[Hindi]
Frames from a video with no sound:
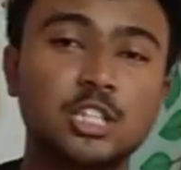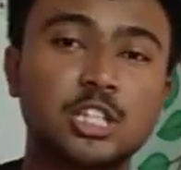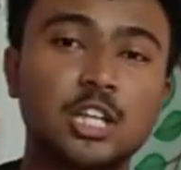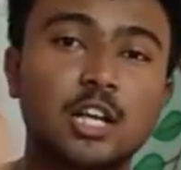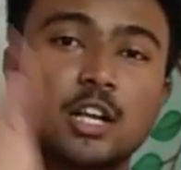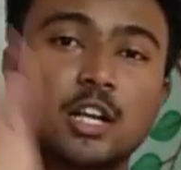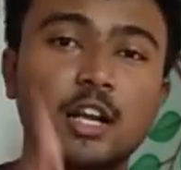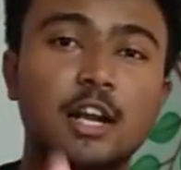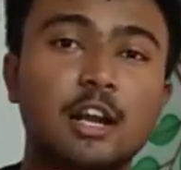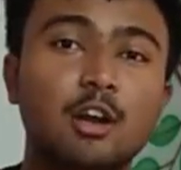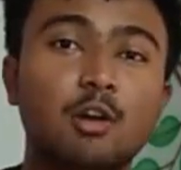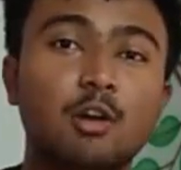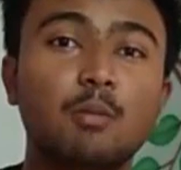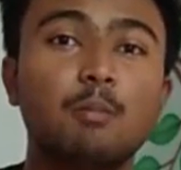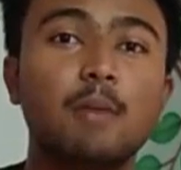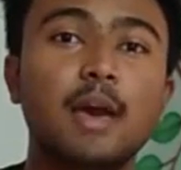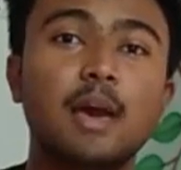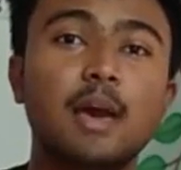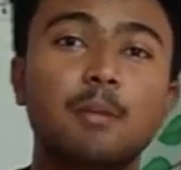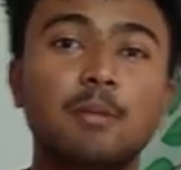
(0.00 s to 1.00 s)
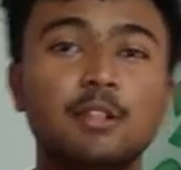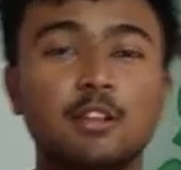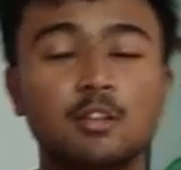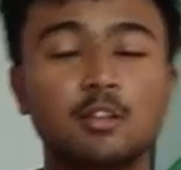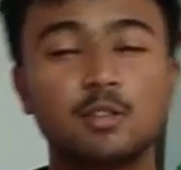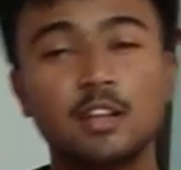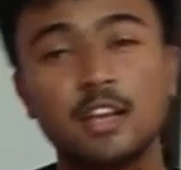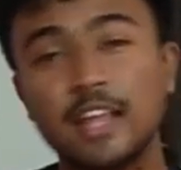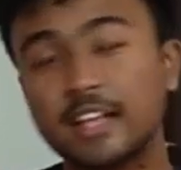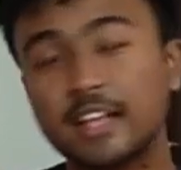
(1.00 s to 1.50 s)
शेयर करना हो मैं मिलता
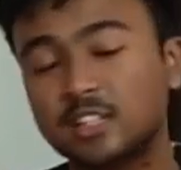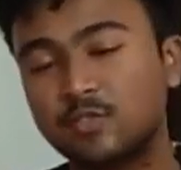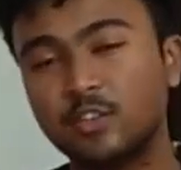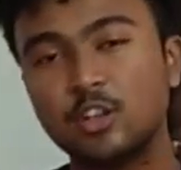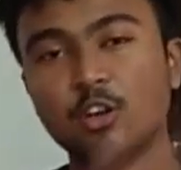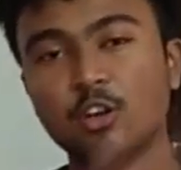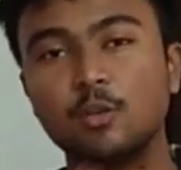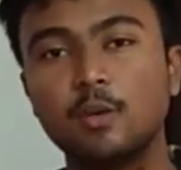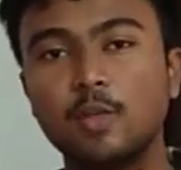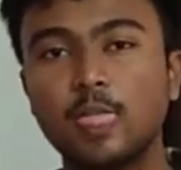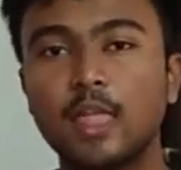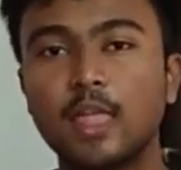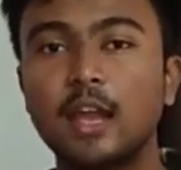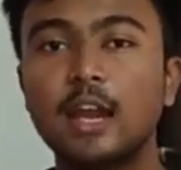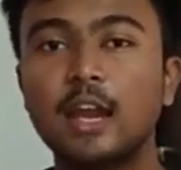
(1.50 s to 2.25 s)
हूँ लिंक्स वीडियो में